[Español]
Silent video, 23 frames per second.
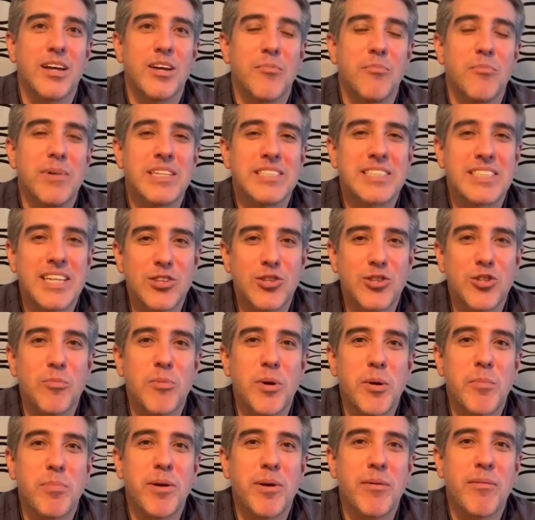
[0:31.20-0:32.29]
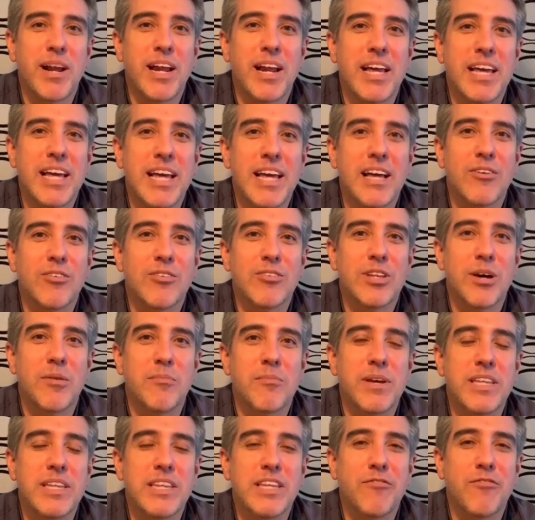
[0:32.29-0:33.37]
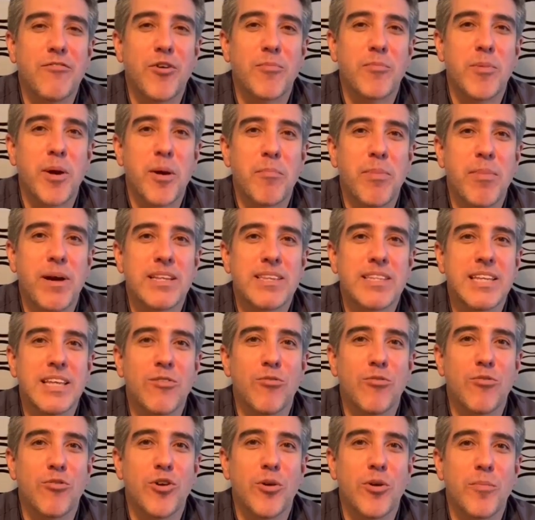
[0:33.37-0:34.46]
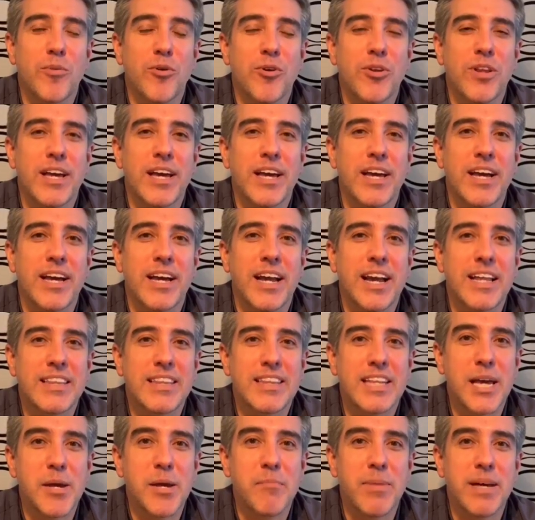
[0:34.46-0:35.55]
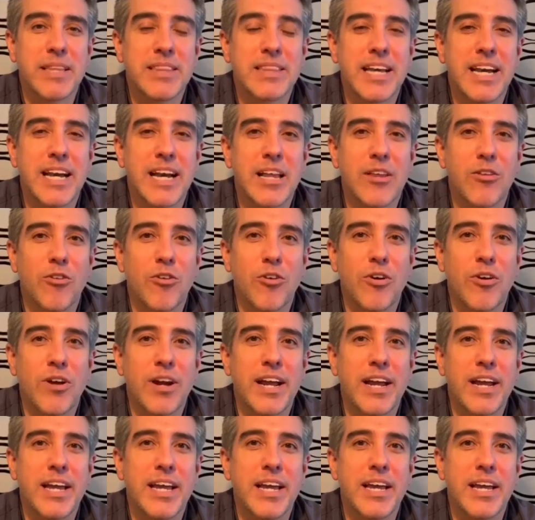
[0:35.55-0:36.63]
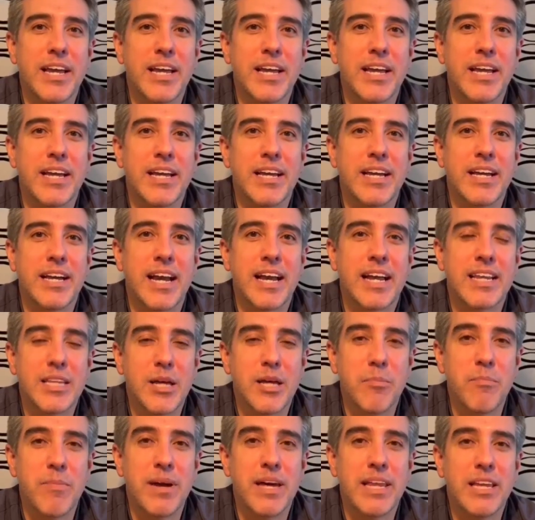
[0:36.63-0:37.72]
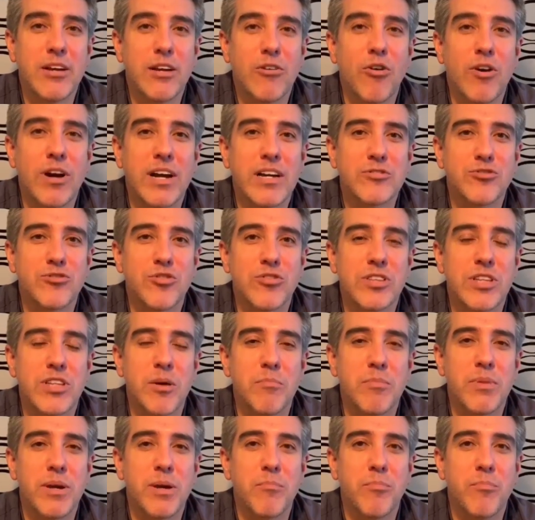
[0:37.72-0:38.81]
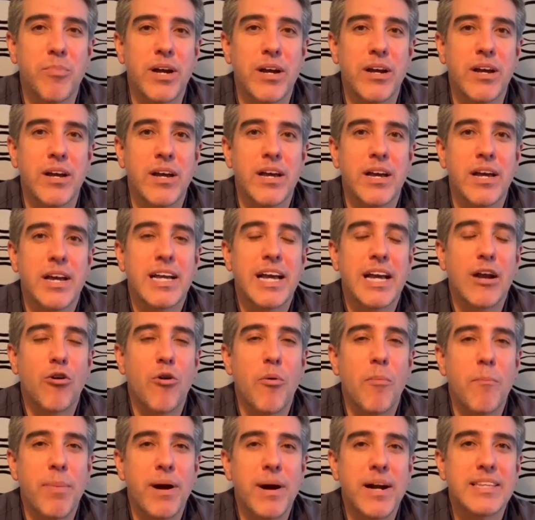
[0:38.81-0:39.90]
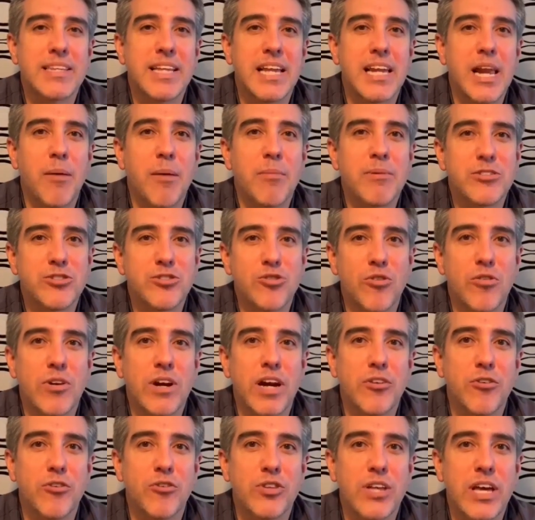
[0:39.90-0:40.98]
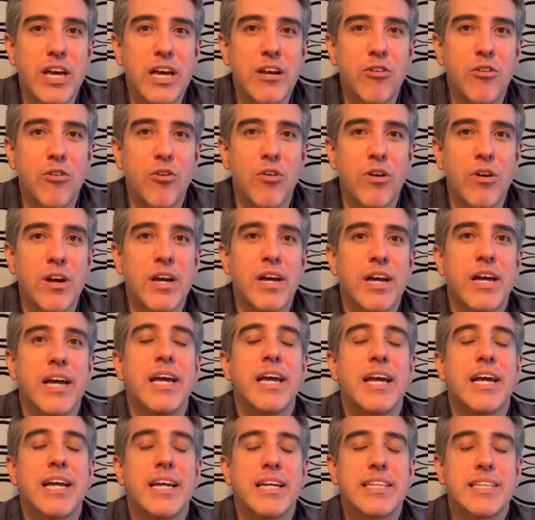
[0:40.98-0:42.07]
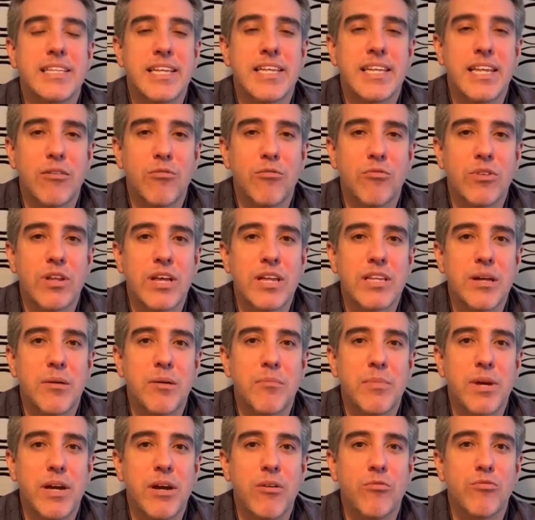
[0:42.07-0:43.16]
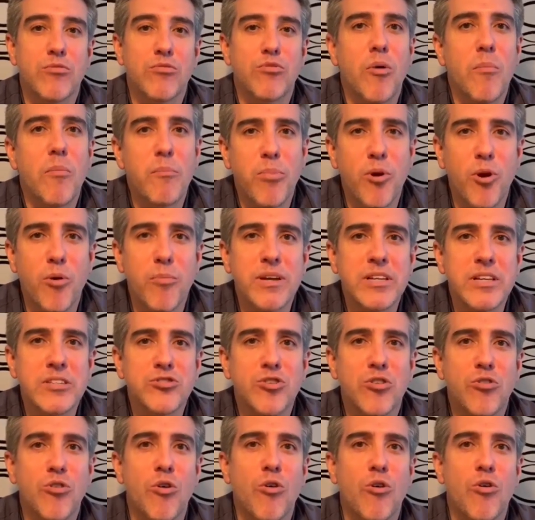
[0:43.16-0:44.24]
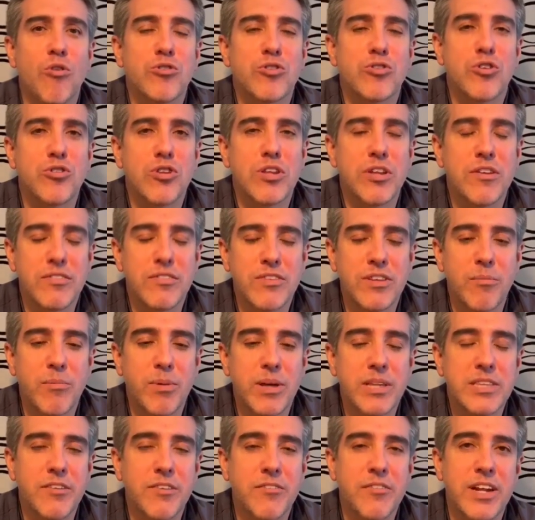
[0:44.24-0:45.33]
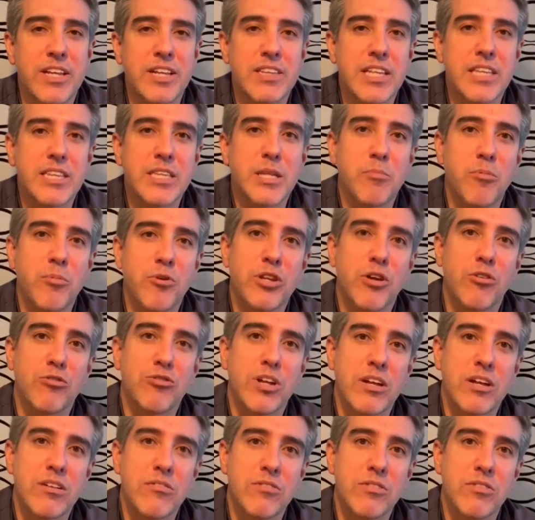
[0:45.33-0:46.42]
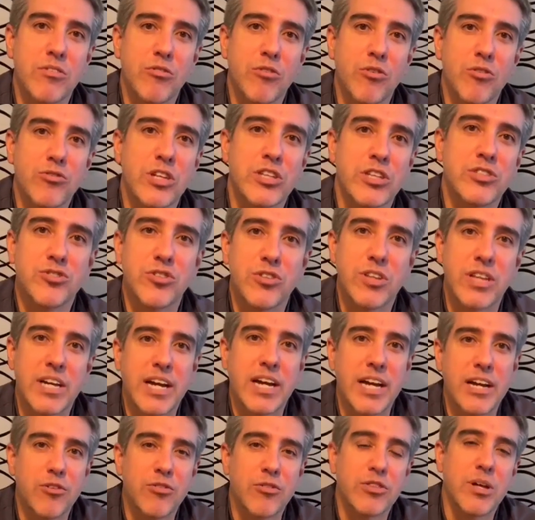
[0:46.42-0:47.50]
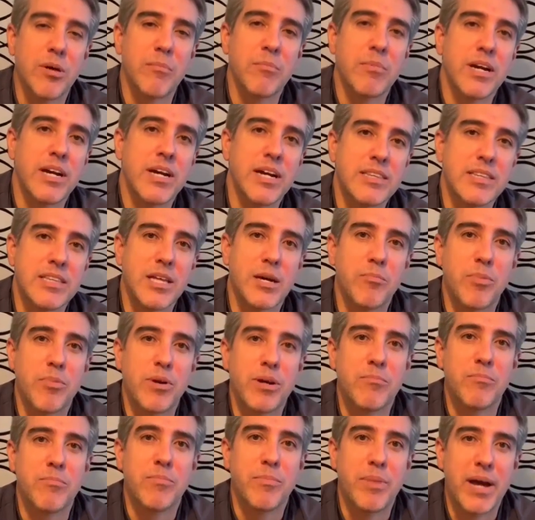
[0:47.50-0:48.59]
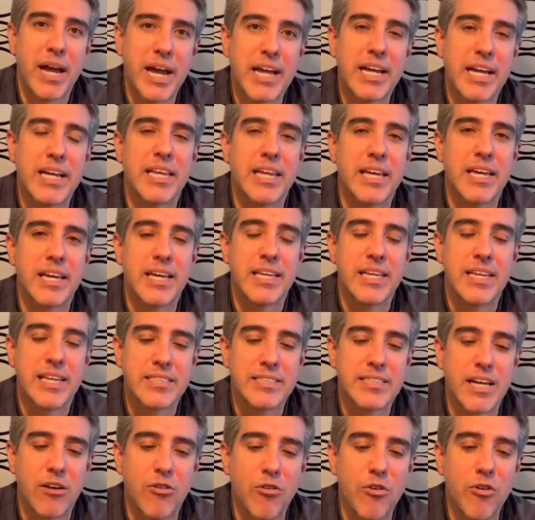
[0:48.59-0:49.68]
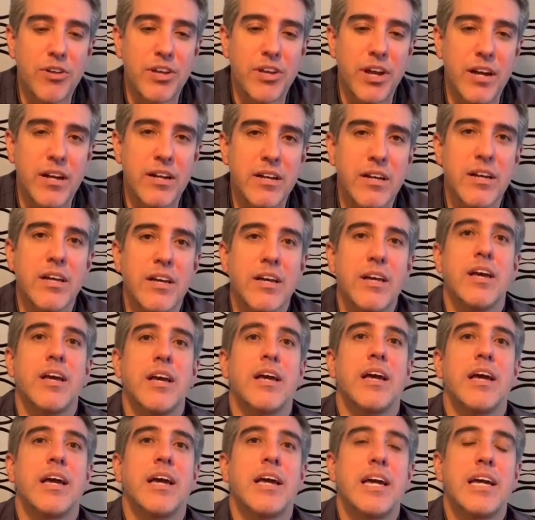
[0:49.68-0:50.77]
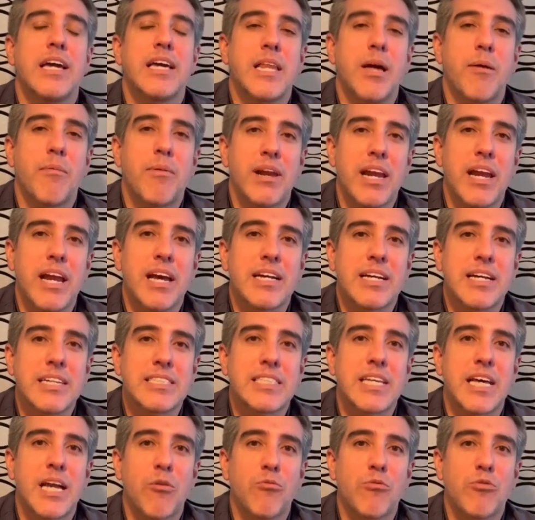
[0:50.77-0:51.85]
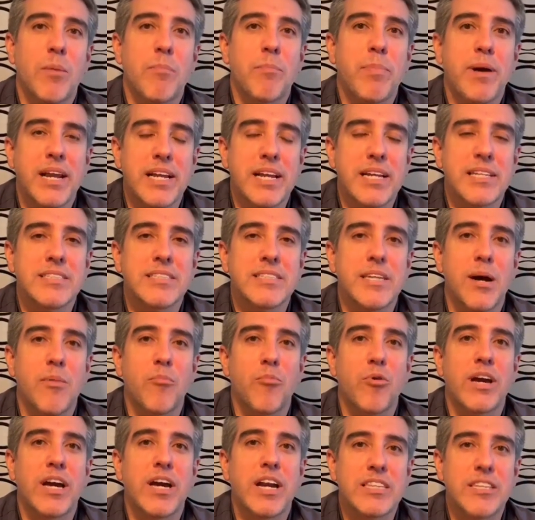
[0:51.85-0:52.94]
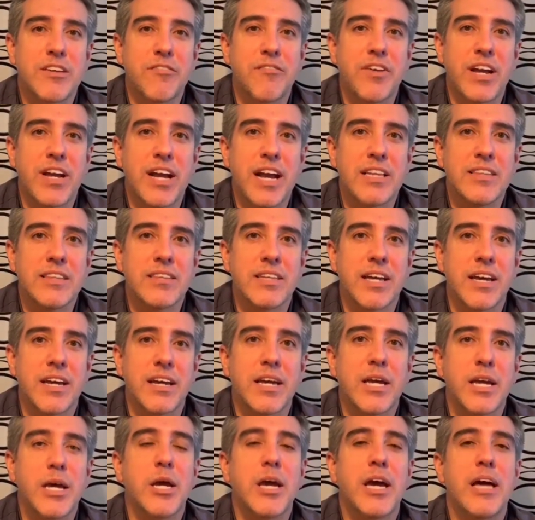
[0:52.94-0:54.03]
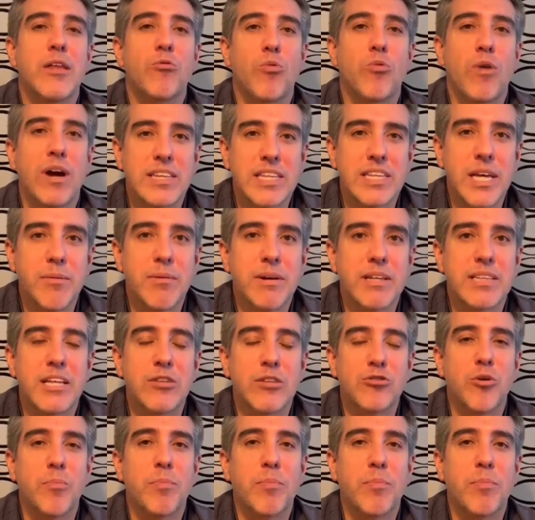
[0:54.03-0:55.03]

me siento muy privilegiado también de formar parte de un grupo de grandes investigadores y grandes médicos que son también pues que comparten la visión que yo tengo y que tienen una también un compromiso con otros pues, diferentes tipos de otras condiciones que ellos también este, pues, ven y, y desarrollan y de verdad que será una experiencia muy gratificante y educativa tanto